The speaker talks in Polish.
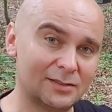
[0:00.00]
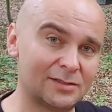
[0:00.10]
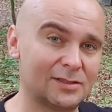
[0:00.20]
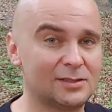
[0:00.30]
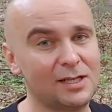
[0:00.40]

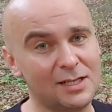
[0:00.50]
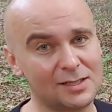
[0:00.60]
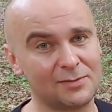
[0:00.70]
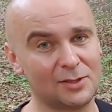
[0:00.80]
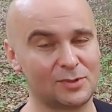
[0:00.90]
czy nie
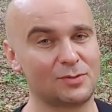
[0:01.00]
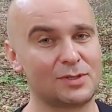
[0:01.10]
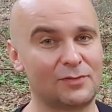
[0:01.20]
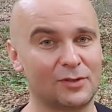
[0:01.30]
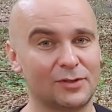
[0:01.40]
jestem dobrze
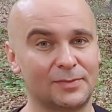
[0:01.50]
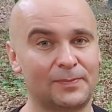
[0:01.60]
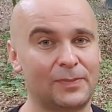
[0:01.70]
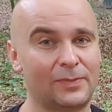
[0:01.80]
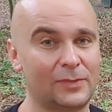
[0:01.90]
ustawiony.
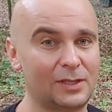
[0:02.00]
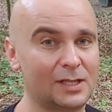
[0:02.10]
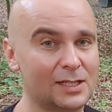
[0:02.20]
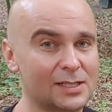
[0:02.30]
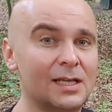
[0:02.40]
I
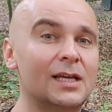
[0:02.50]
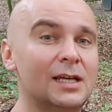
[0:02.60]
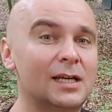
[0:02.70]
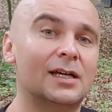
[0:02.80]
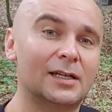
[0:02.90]
teraz
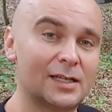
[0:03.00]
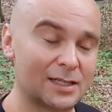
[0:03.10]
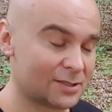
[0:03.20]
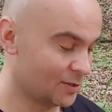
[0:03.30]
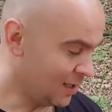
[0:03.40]

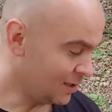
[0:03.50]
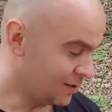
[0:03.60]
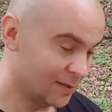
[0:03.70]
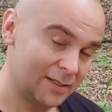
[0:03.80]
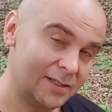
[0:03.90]
jak
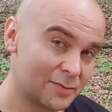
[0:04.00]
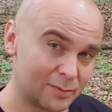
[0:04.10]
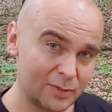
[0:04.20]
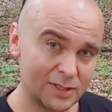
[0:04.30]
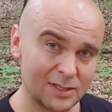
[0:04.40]
strzelacie,
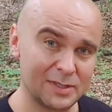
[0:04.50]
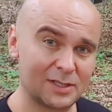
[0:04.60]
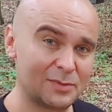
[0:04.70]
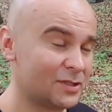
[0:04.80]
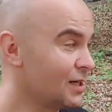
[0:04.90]
spróbujcie sobie
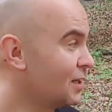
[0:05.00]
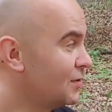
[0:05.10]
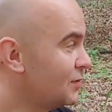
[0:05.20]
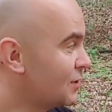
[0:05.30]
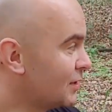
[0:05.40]
zrobić takie
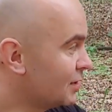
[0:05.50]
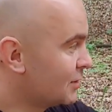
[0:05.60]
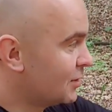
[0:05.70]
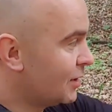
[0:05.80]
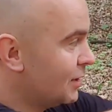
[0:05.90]
ćwiczenie,
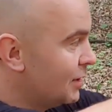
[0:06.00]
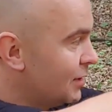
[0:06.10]
gdzie